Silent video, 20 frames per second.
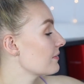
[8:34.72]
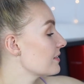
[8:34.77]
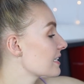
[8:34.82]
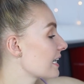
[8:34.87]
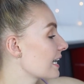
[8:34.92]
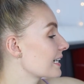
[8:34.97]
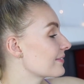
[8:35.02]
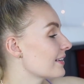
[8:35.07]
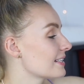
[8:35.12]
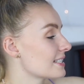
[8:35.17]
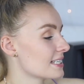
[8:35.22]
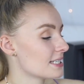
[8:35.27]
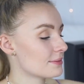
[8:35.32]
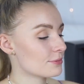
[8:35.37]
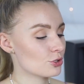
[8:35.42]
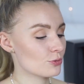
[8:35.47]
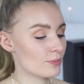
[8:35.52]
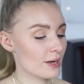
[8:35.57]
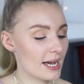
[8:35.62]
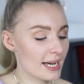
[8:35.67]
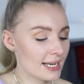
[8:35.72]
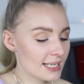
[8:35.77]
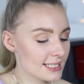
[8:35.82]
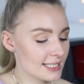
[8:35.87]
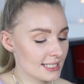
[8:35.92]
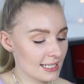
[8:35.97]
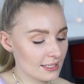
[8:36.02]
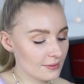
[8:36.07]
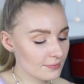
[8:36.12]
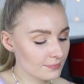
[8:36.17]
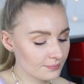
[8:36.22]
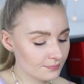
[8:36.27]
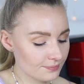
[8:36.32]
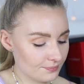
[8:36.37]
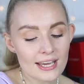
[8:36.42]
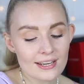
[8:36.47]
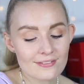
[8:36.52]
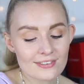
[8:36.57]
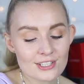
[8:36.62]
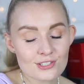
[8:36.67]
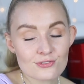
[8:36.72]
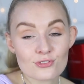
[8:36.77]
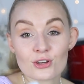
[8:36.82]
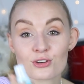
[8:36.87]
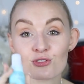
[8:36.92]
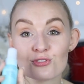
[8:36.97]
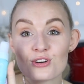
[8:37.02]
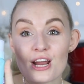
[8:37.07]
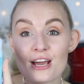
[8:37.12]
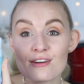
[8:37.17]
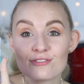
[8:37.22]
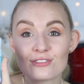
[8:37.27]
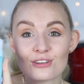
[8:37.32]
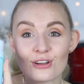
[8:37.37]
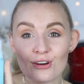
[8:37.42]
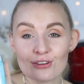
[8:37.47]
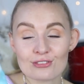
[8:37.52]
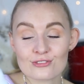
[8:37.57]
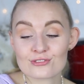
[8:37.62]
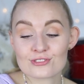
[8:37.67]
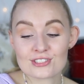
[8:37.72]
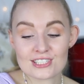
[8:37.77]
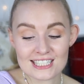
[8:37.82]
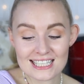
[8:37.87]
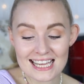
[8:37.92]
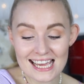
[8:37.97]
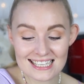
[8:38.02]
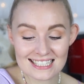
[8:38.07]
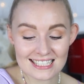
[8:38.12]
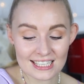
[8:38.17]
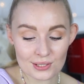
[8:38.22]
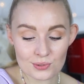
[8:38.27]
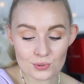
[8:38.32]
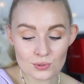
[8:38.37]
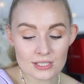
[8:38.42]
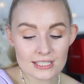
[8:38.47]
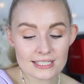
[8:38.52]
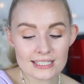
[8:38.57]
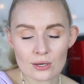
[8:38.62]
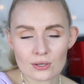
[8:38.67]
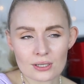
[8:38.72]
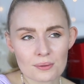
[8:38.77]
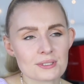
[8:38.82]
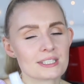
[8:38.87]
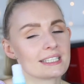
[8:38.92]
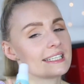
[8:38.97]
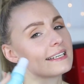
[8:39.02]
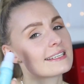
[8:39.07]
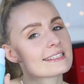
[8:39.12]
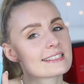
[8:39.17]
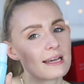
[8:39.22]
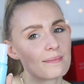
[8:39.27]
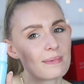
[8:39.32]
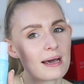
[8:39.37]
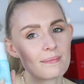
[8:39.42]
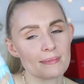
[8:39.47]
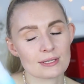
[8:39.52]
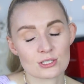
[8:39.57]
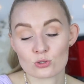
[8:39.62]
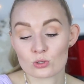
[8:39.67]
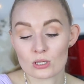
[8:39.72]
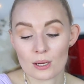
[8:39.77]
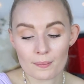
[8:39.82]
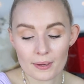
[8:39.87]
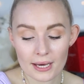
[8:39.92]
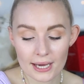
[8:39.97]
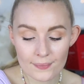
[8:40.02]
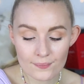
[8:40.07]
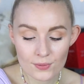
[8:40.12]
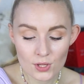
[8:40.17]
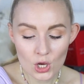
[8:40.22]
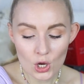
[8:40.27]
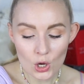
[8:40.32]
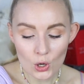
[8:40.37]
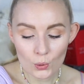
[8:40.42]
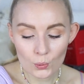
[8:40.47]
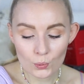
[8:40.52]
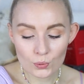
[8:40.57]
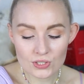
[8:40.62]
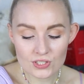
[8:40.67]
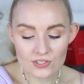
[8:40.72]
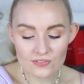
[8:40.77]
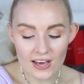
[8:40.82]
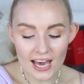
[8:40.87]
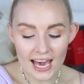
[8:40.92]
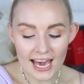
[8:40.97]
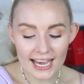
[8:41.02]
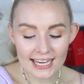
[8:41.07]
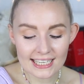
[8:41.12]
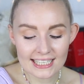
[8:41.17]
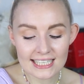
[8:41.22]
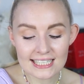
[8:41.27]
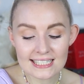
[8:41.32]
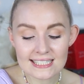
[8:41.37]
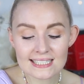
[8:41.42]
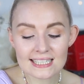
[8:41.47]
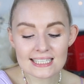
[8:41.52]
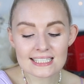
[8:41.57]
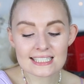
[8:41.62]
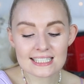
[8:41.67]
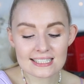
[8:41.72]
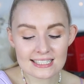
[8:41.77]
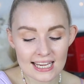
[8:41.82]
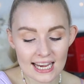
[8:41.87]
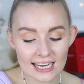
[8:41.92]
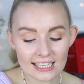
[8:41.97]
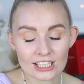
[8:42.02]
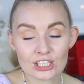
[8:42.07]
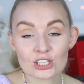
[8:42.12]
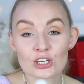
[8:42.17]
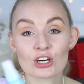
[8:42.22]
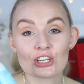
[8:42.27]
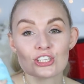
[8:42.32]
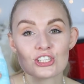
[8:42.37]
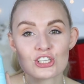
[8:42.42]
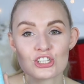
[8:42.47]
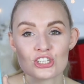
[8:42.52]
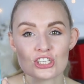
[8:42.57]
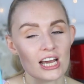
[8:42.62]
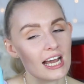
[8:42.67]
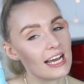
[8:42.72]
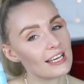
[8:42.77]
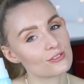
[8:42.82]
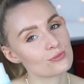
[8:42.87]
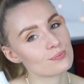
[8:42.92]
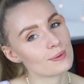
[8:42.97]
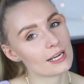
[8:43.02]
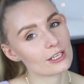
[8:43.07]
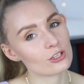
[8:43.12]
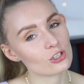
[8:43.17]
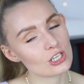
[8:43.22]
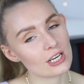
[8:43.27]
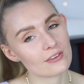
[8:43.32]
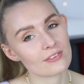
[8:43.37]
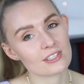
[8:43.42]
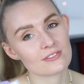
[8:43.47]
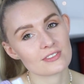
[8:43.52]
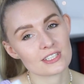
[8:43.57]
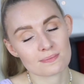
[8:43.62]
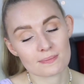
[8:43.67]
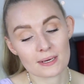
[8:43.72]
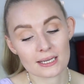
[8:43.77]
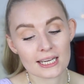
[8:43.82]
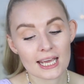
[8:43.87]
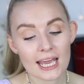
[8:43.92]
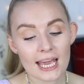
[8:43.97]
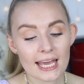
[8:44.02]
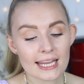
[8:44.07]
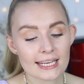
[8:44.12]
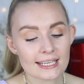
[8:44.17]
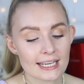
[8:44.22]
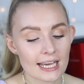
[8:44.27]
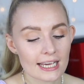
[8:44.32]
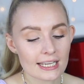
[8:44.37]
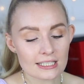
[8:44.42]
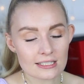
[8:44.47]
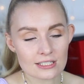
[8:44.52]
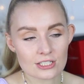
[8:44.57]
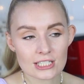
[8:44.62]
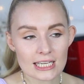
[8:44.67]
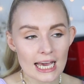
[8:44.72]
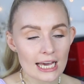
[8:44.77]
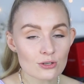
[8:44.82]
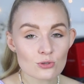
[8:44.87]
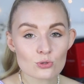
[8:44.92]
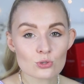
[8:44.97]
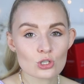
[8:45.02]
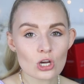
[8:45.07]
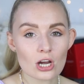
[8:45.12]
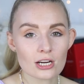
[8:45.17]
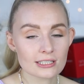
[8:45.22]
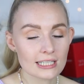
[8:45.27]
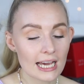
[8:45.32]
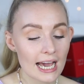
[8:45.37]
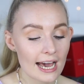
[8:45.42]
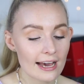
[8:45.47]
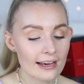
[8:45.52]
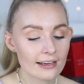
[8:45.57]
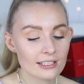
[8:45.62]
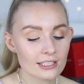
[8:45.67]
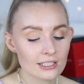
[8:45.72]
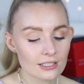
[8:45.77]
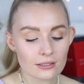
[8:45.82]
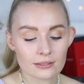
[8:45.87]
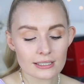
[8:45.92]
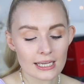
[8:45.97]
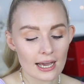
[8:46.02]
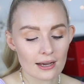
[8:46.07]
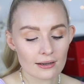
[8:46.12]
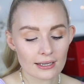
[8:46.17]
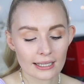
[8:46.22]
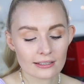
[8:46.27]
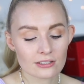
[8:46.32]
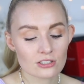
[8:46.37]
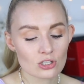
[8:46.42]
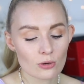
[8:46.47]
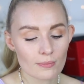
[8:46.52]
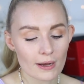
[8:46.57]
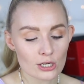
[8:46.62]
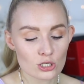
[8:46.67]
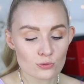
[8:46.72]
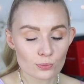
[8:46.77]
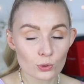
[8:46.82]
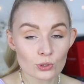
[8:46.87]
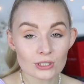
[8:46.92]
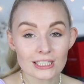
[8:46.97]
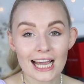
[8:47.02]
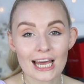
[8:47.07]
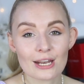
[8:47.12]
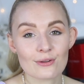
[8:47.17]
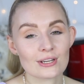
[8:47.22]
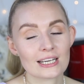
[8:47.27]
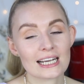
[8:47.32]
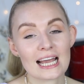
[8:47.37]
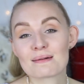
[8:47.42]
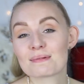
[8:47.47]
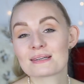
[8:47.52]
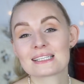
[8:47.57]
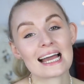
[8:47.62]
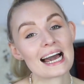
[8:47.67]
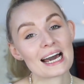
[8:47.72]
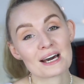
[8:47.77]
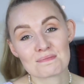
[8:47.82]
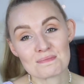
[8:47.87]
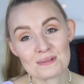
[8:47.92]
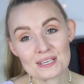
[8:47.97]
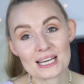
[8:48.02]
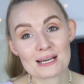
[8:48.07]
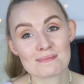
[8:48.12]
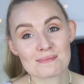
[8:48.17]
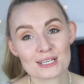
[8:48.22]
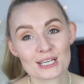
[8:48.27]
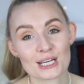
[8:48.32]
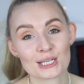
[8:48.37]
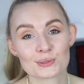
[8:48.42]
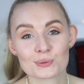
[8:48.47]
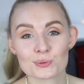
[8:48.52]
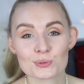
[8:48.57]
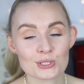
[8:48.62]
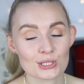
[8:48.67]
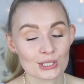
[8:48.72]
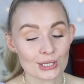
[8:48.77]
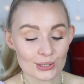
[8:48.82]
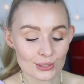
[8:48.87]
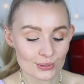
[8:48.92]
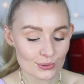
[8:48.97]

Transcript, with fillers: wir direkt weiter hier mit Nummer 18. Etwas von Revlon. Sehr, sehr cool. Ist auch, glaube ich, jedes Jahr bei Amazon dabei. Und zwar ein Instant Detangling Conditioner. Also praktisch etwas, was man ins Handtuch trockene Haar äh, ja, ganz normal sprühen kann. Und dann kann man die Haare mega, mega gut äh,